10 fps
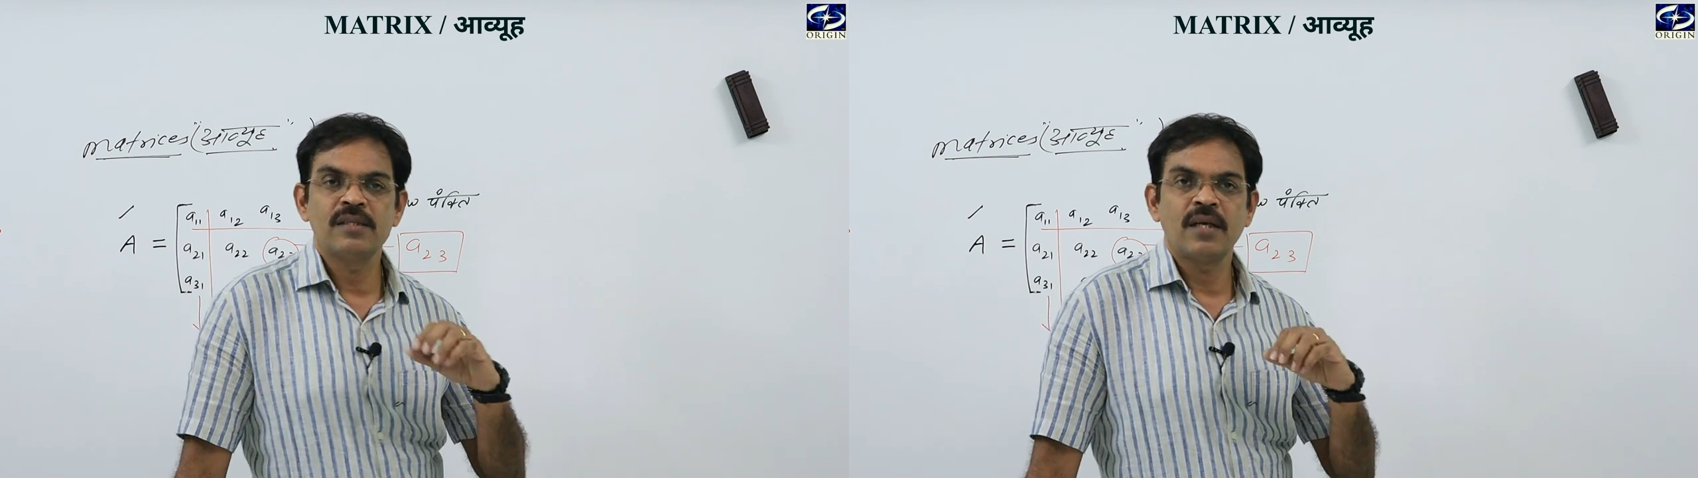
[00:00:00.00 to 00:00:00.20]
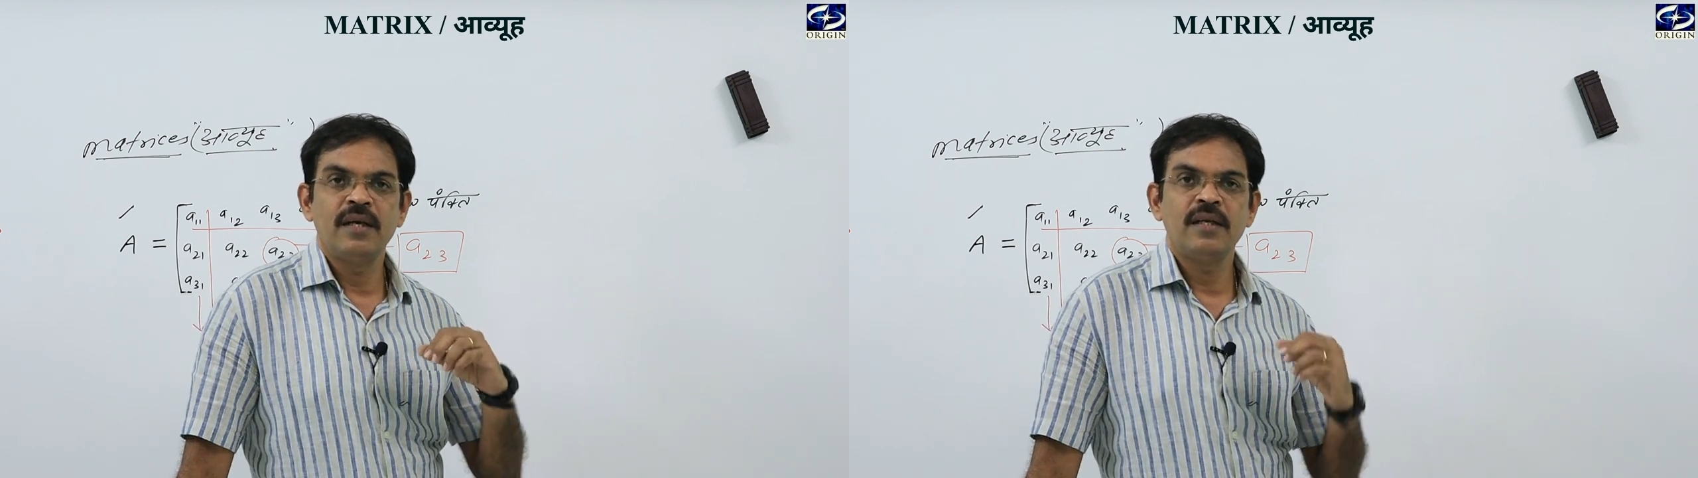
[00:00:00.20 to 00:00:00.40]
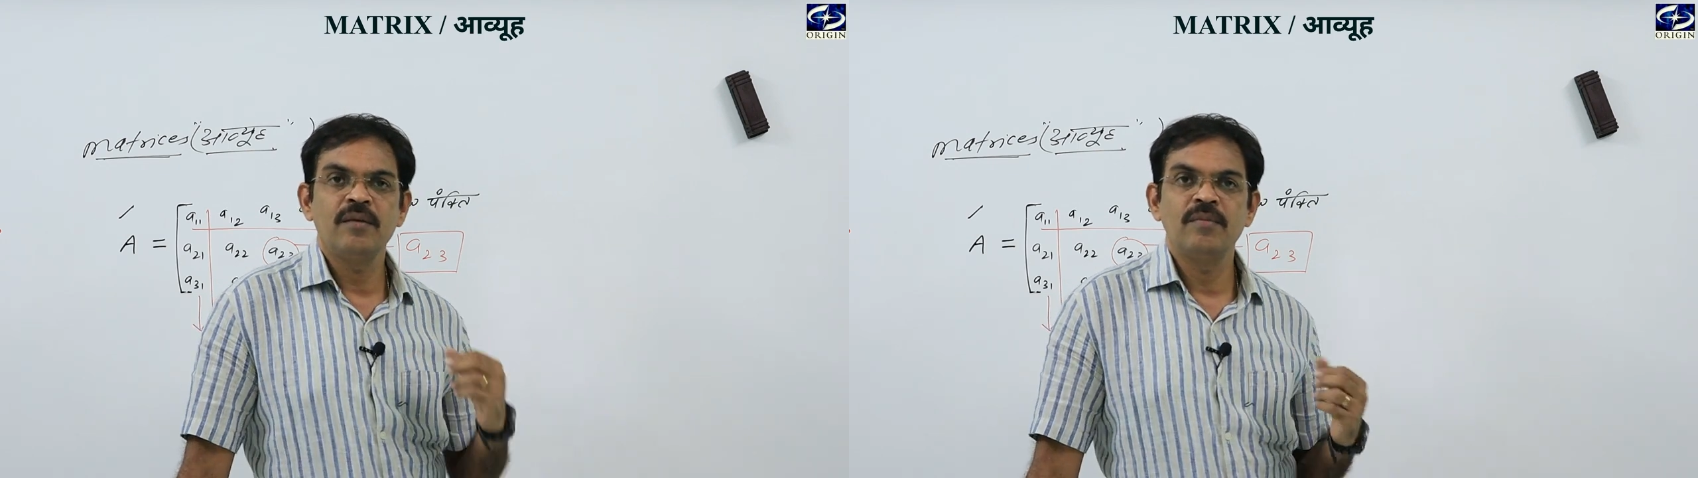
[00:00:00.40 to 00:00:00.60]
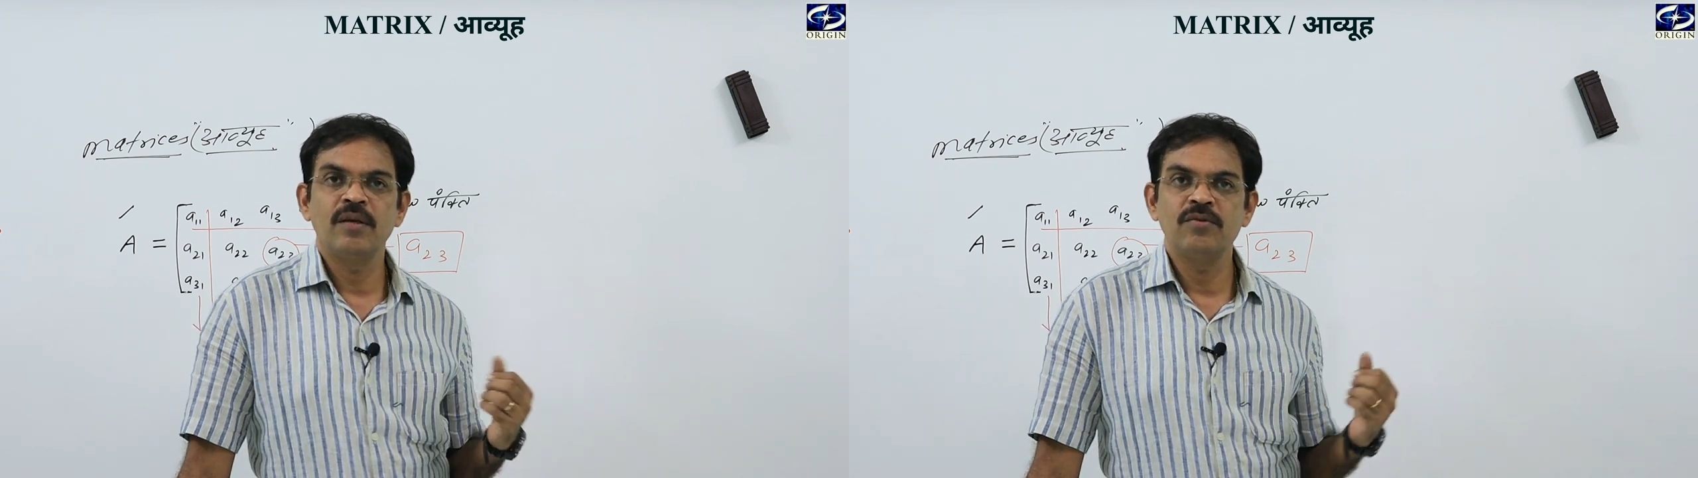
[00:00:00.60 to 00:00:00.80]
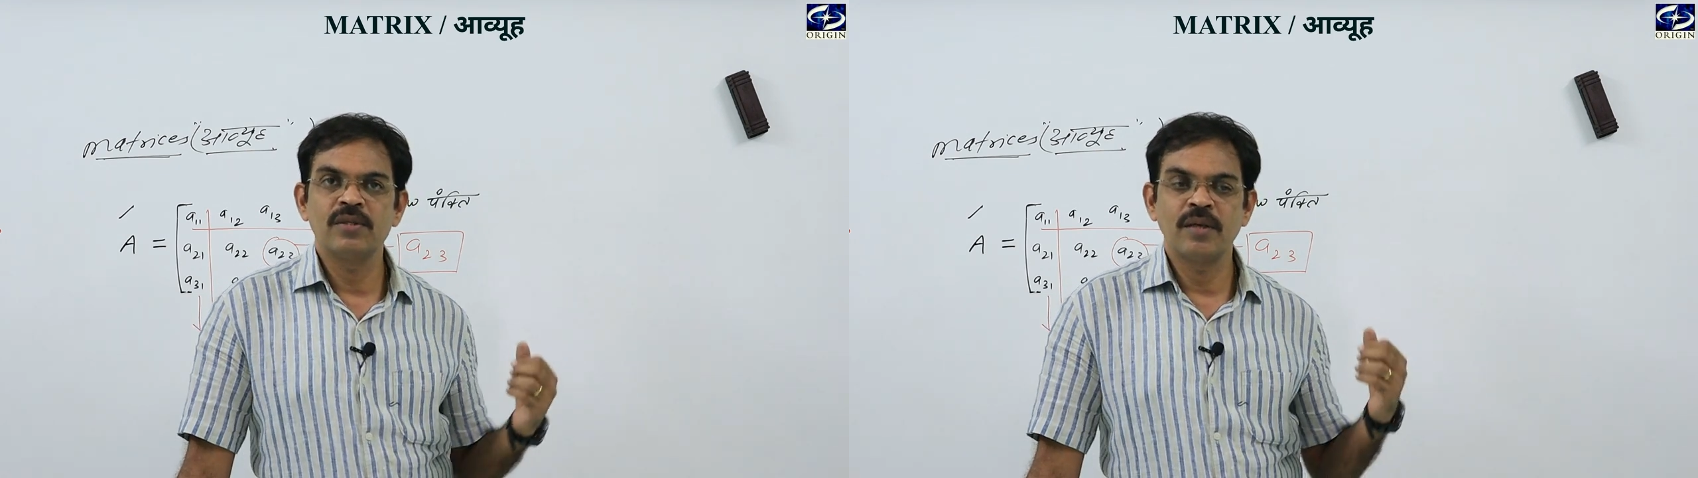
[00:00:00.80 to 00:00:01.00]
स्टार्टिंग
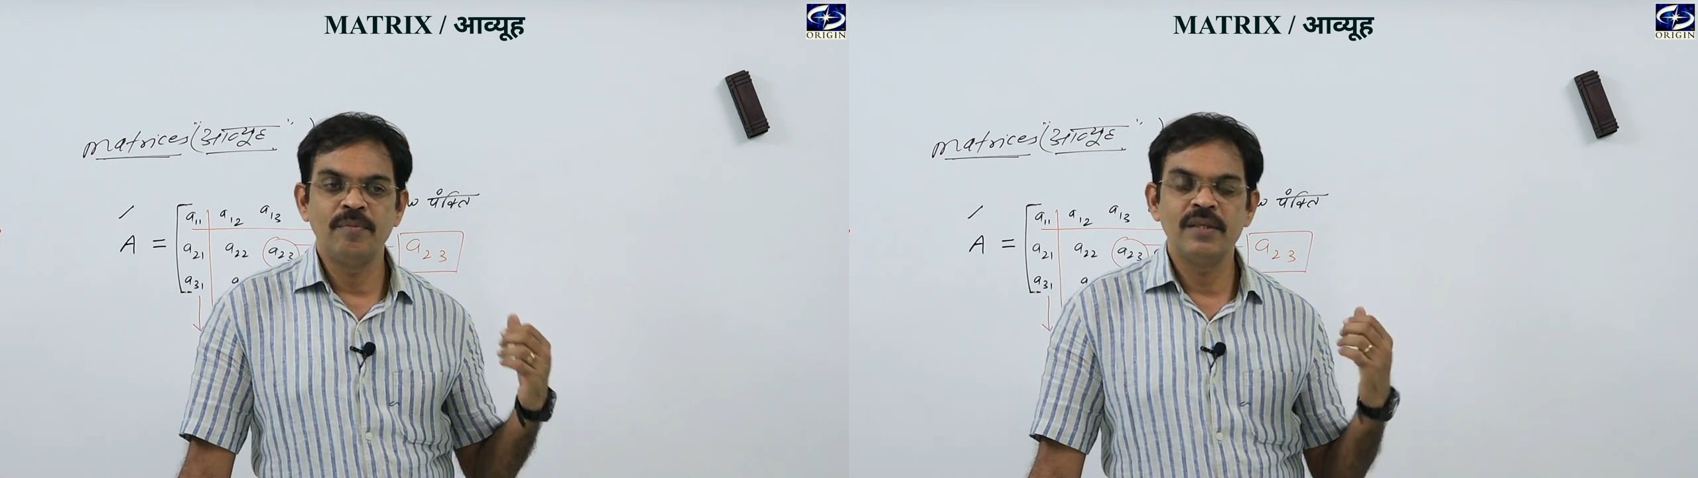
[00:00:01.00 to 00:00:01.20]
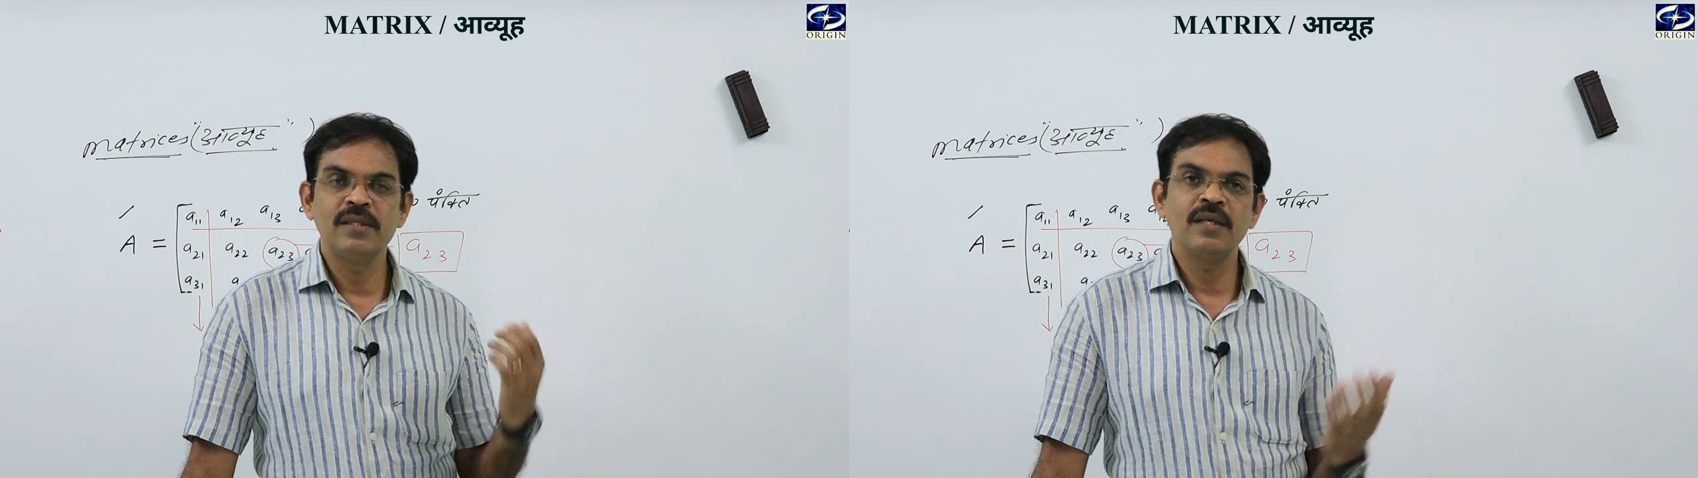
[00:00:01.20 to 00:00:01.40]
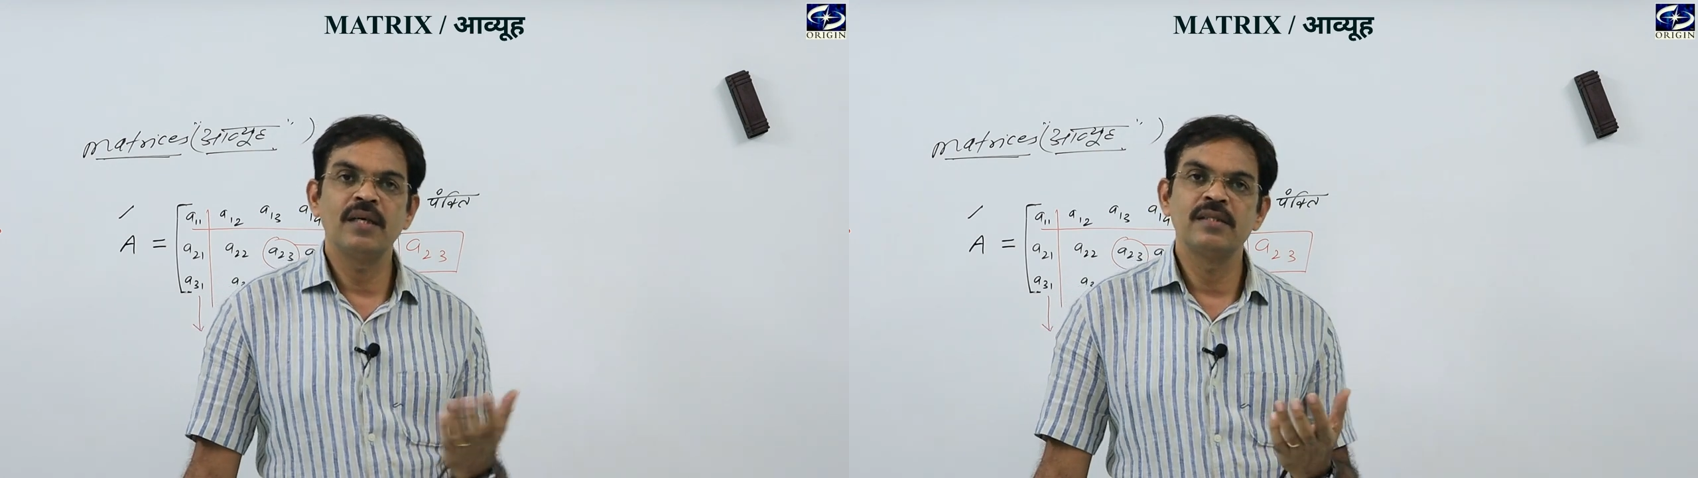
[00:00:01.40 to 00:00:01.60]
में उसके बेसिक